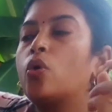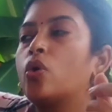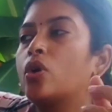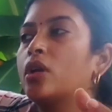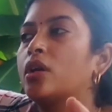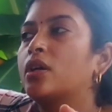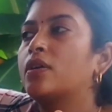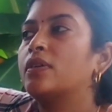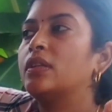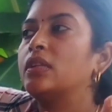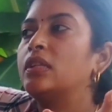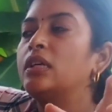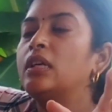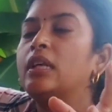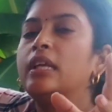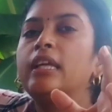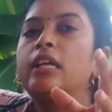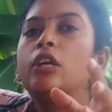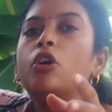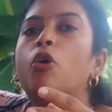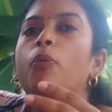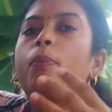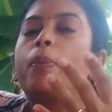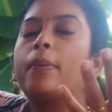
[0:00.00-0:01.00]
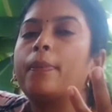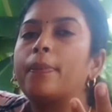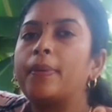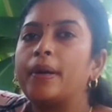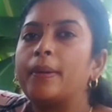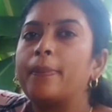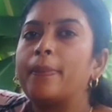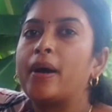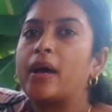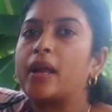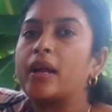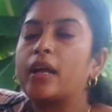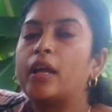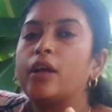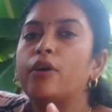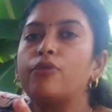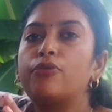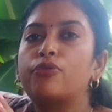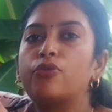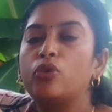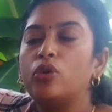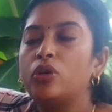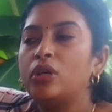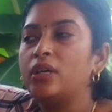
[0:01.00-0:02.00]
உங்களுக்கு வந்து லிங்க் ஓப்பன் பண்ணி
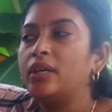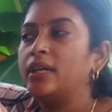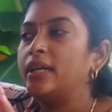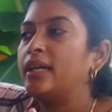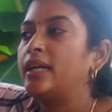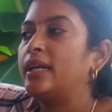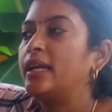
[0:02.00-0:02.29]
பாருங்கள் ஃபுல்